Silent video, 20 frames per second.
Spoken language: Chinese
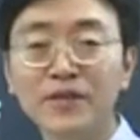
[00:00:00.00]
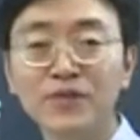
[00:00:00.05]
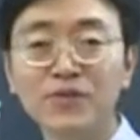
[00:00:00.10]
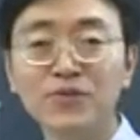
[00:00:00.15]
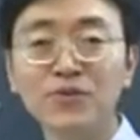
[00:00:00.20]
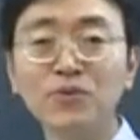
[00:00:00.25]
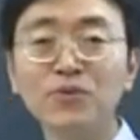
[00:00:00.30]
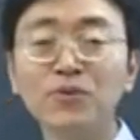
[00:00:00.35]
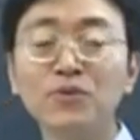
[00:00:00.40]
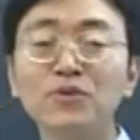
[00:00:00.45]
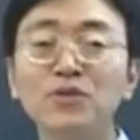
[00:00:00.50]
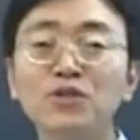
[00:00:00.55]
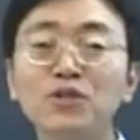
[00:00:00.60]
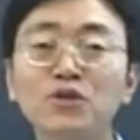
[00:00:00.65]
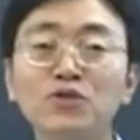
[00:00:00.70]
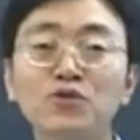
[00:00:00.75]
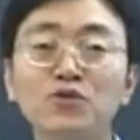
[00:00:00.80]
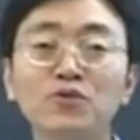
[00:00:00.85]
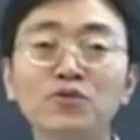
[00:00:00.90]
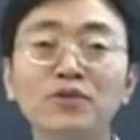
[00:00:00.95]
storeroom
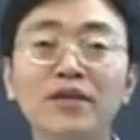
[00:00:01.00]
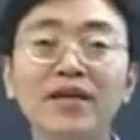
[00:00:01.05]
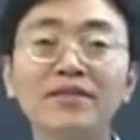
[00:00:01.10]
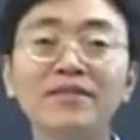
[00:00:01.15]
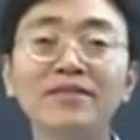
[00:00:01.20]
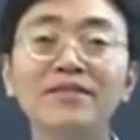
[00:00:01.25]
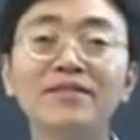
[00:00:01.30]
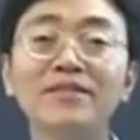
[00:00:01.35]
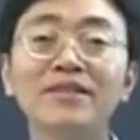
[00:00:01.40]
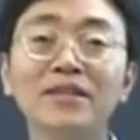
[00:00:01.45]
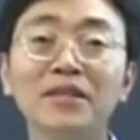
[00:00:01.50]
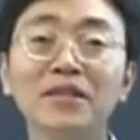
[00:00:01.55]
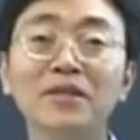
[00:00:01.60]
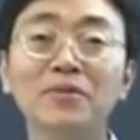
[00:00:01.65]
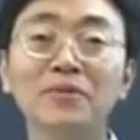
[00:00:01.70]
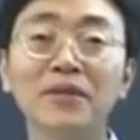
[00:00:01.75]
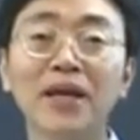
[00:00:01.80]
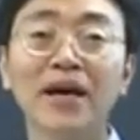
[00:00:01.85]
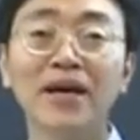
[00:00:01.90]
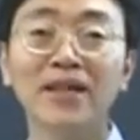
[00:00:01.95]
就储藏室，可以
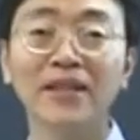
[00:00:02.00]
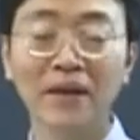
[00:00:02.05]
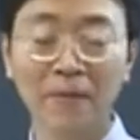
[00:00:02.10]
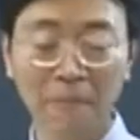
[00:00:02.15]
用它。